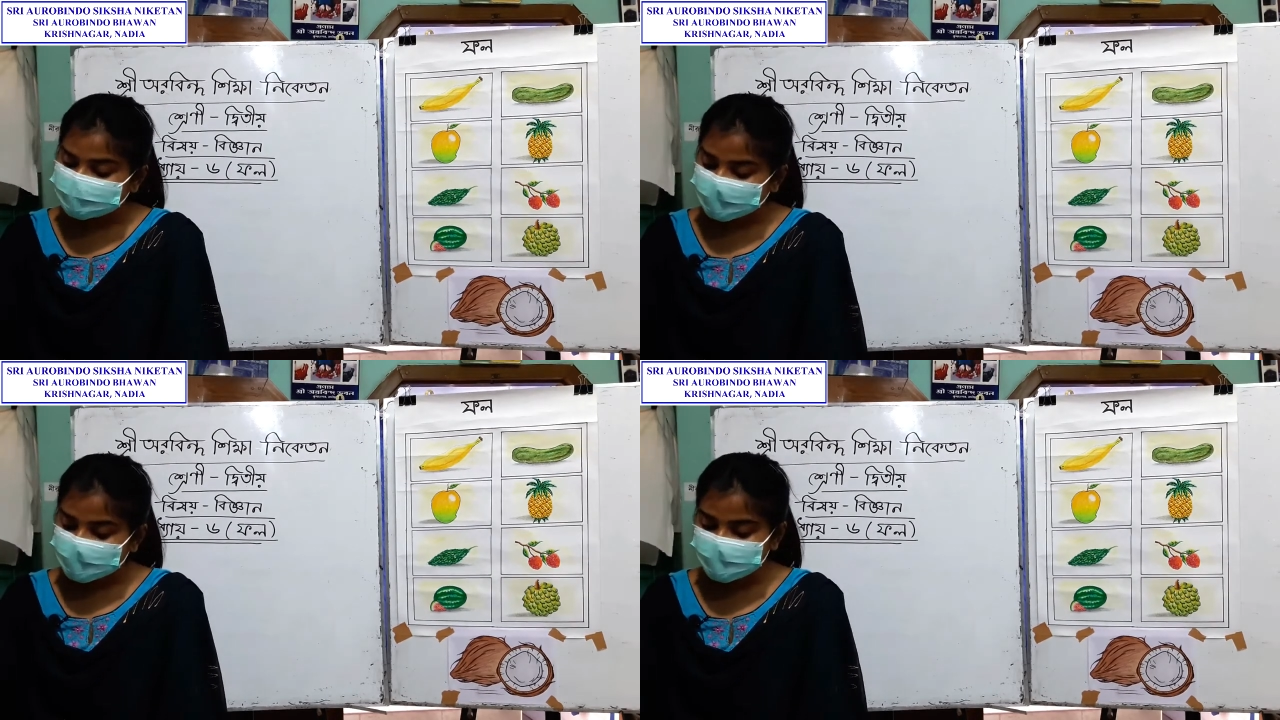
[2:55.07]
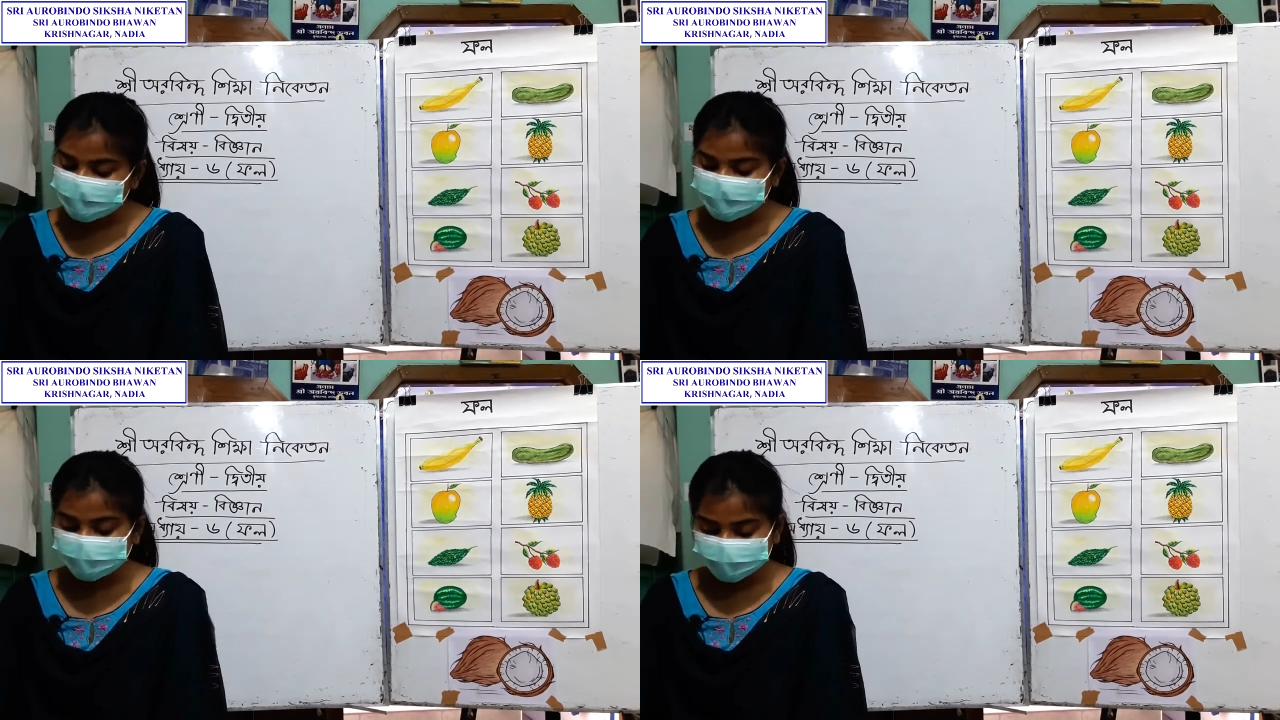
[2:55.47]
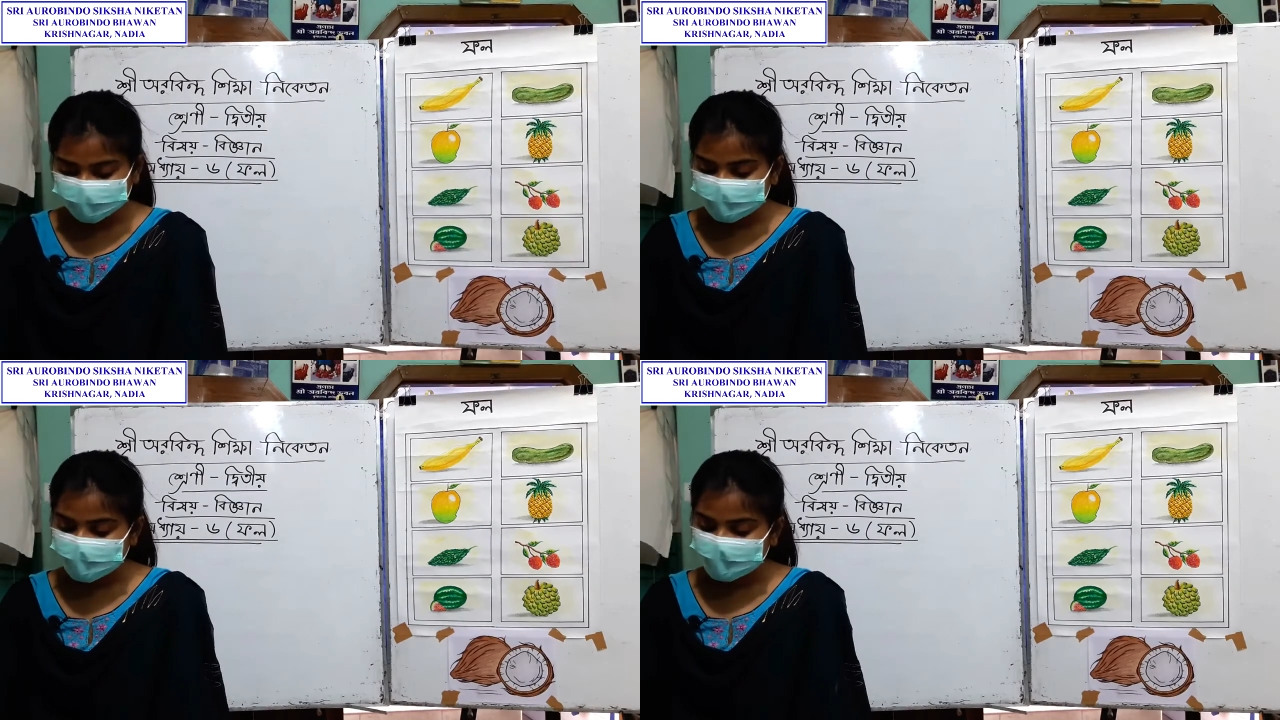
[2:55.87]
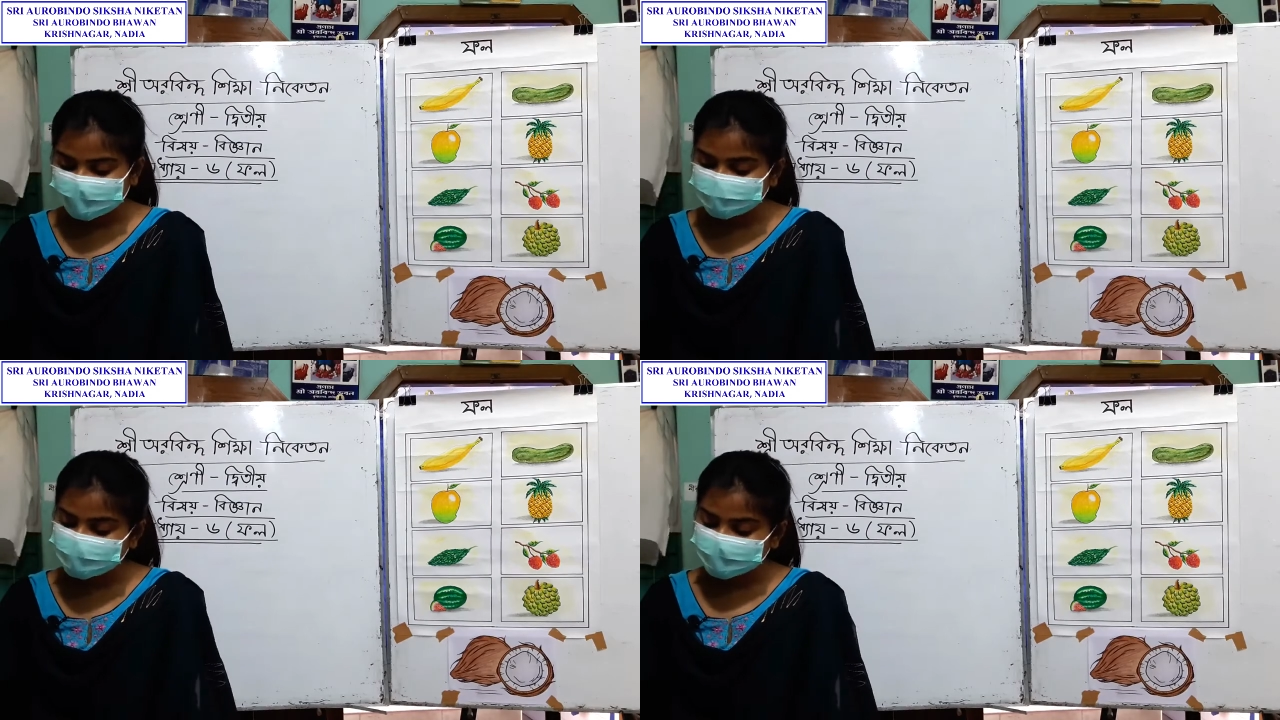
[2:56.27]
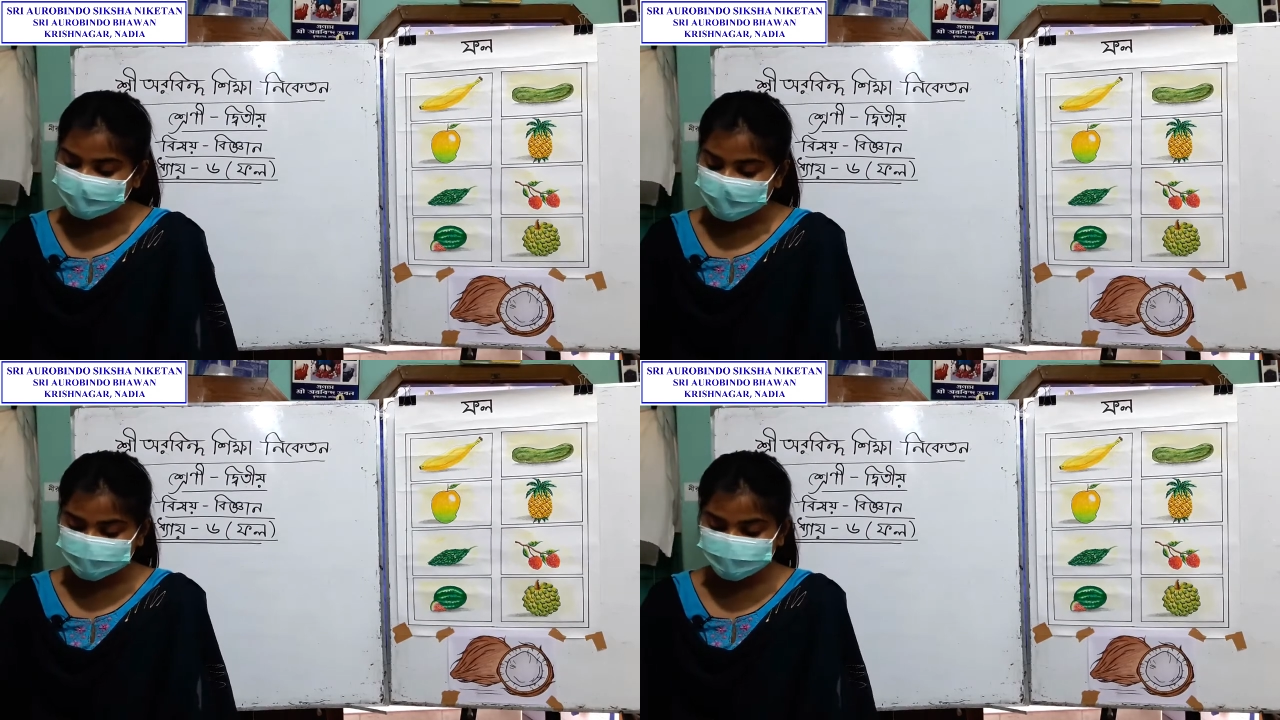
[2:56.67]
তাই আমরা বলতেই পারি ফলের
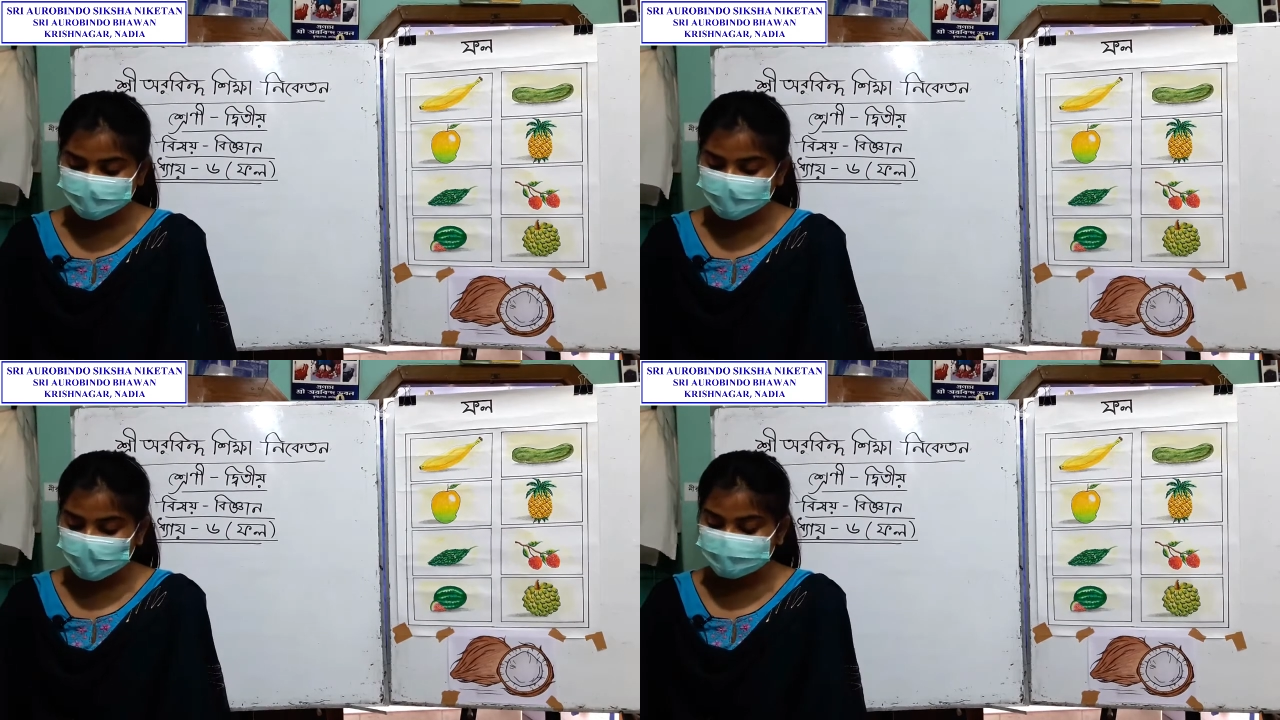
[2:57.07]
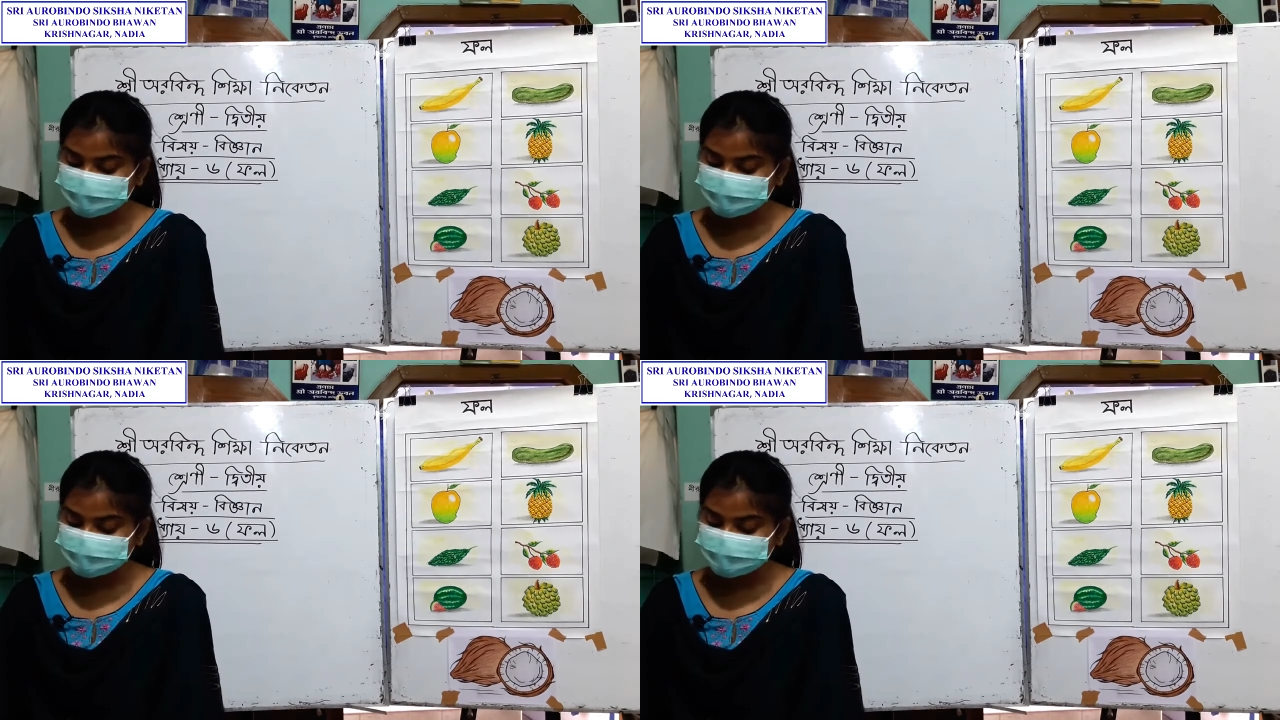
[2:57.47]
আসল কাজ